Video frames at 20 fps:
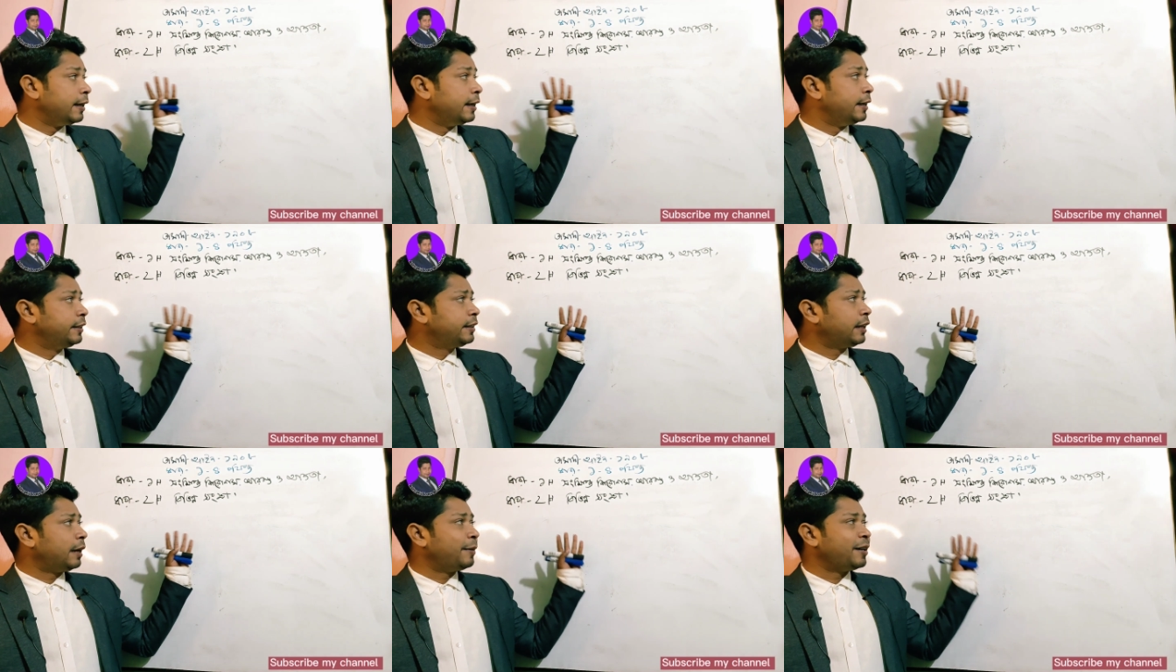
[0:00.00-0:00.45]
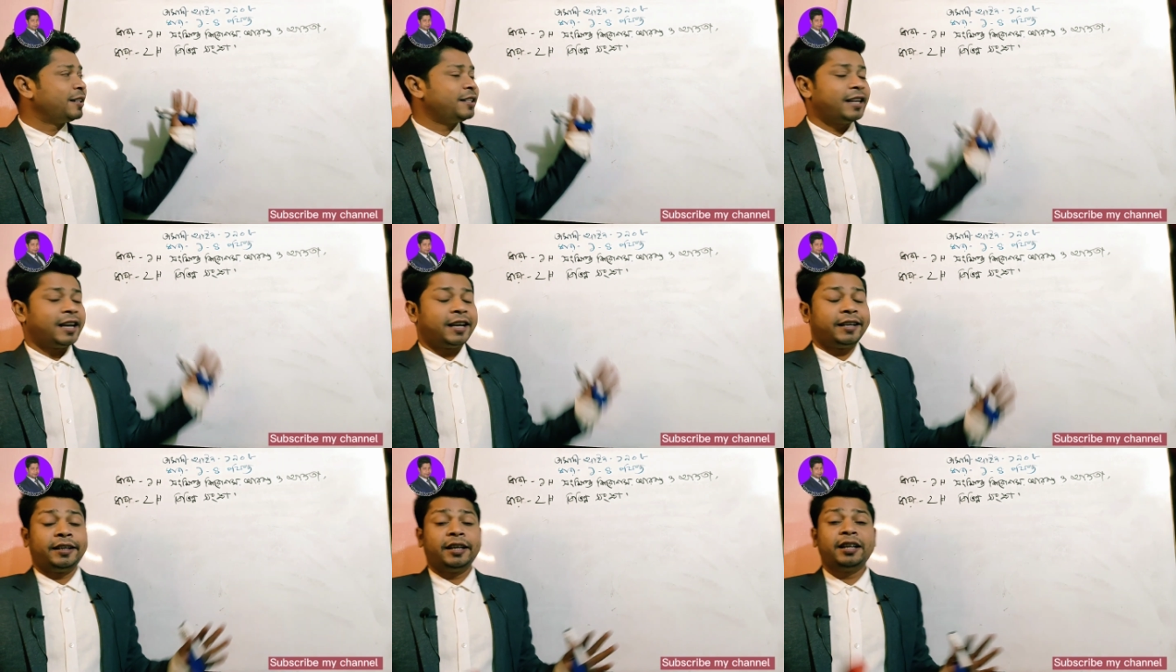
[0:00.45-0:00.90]
এই
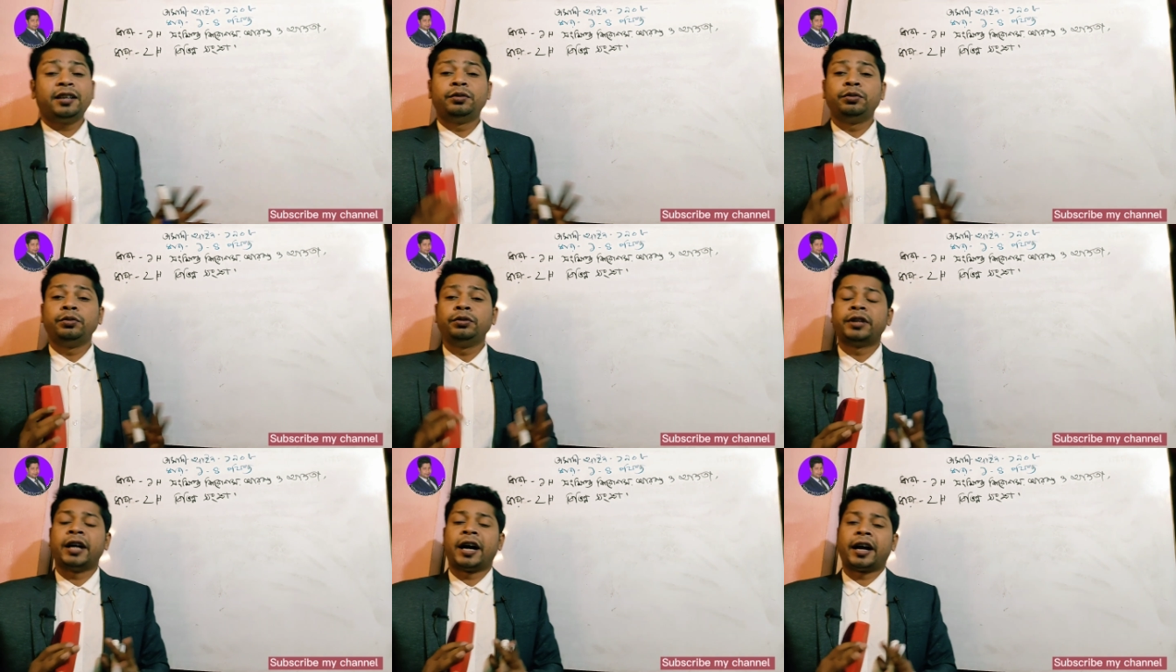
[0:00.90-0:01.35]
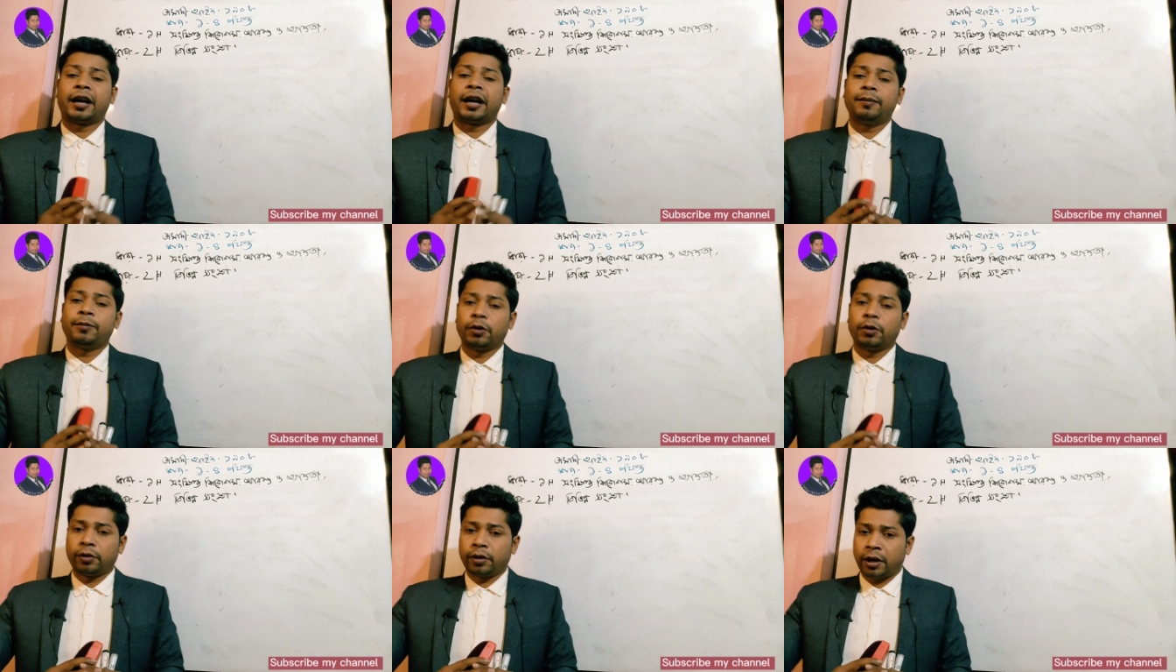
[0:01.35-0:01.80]
তামাদি আইনের দুই
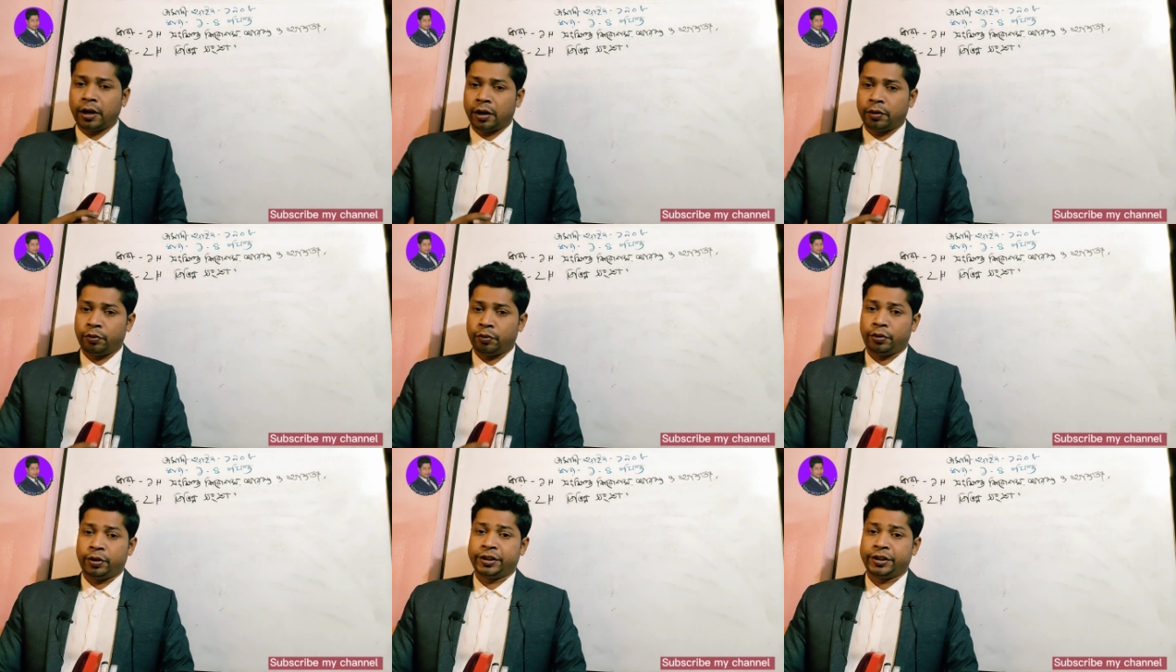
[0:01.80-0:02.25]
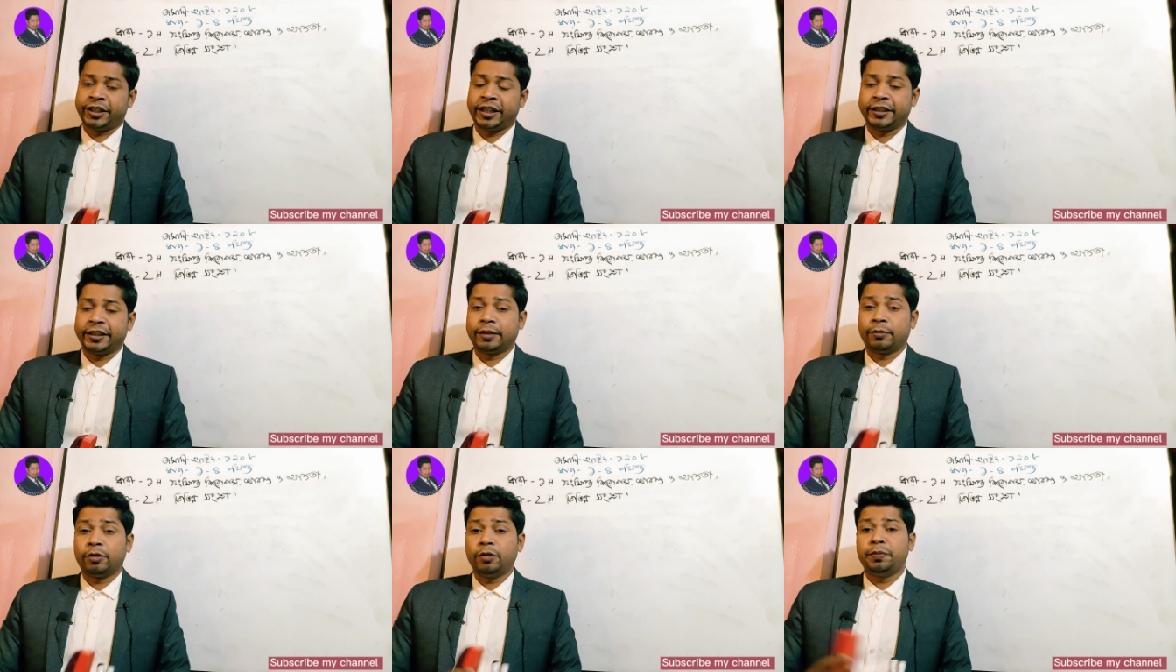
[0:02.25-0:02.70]
ধারায় বর্ণনা রয়েছে
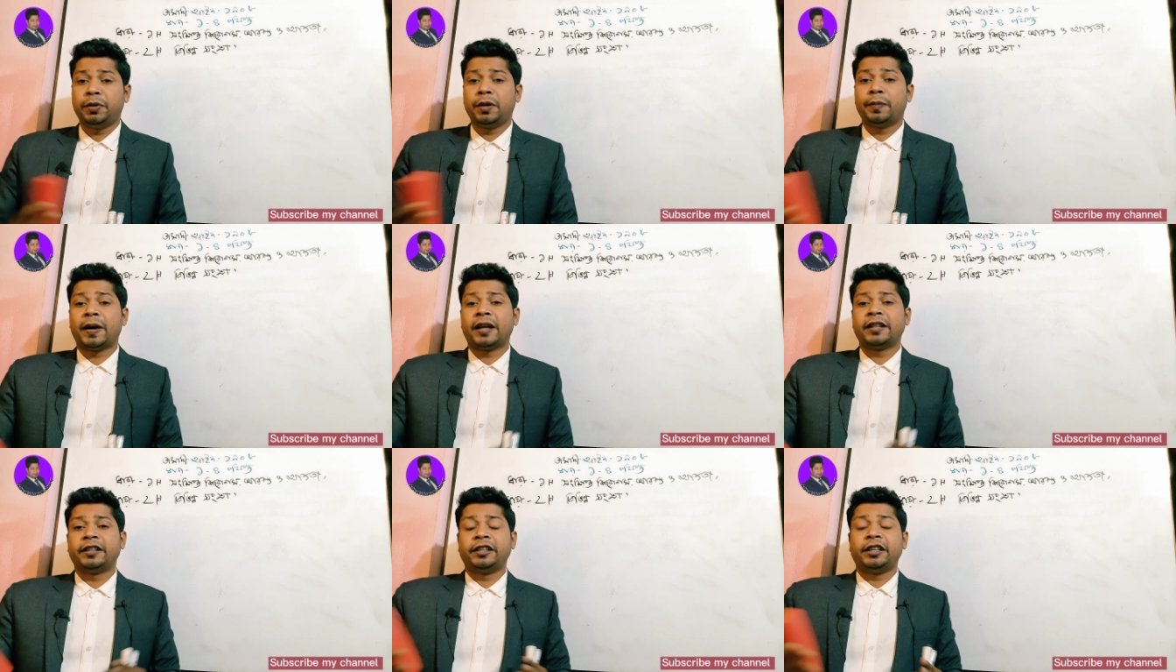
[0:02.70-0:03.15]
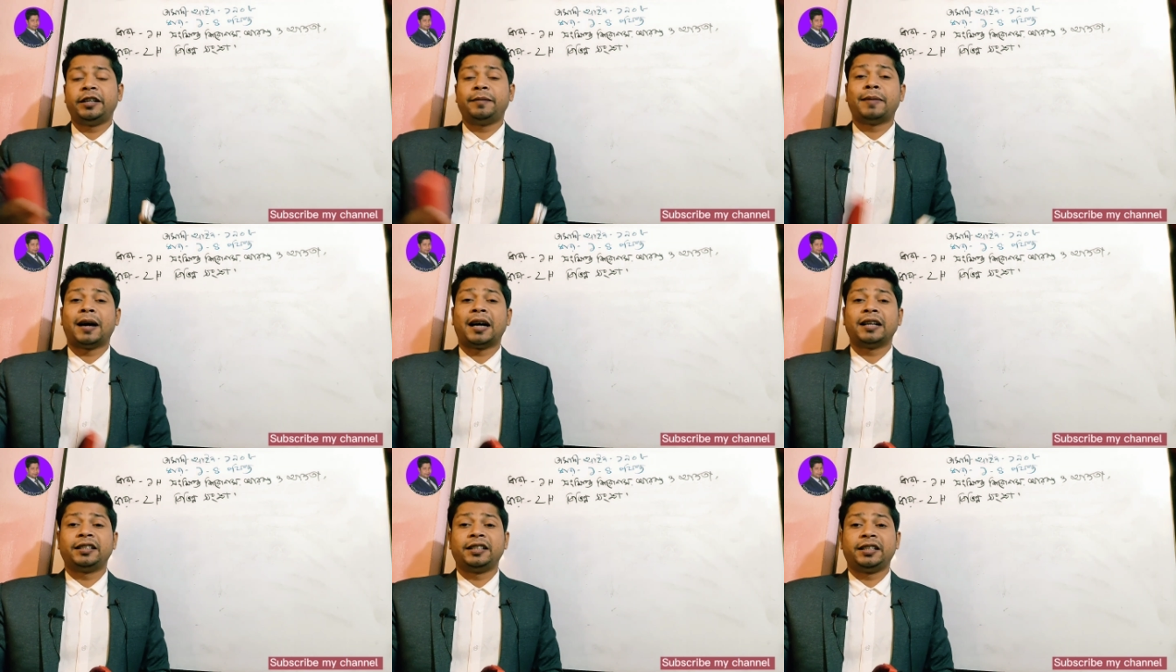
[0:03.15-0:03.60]
যেমন বিবাদী
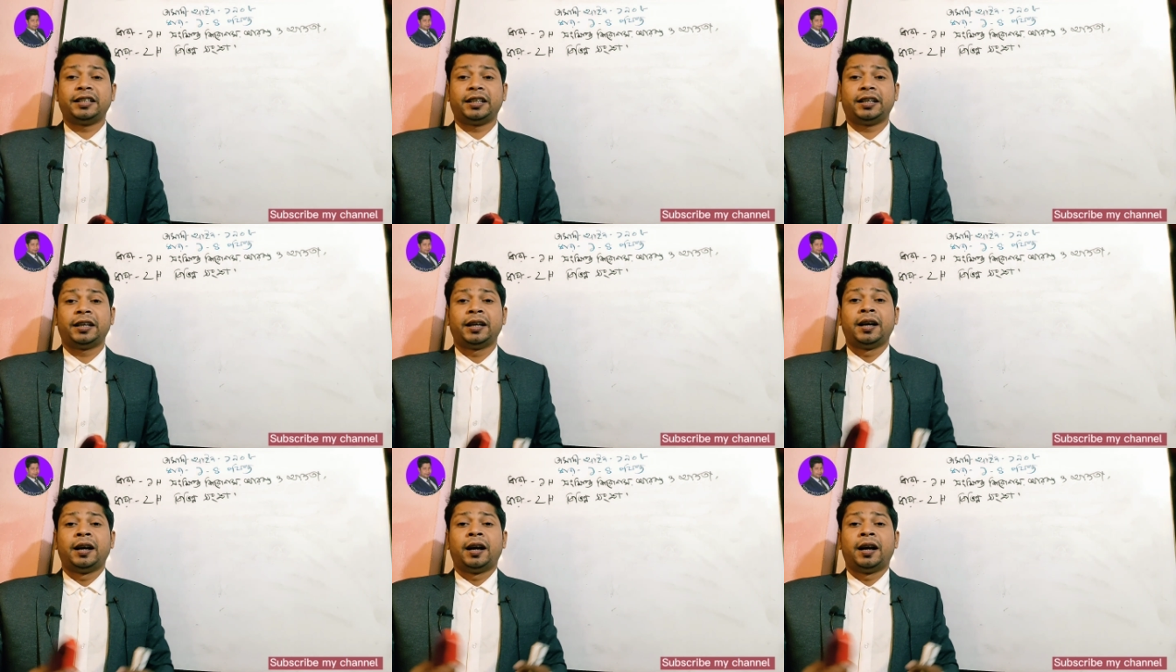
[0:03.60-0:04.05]
বাদী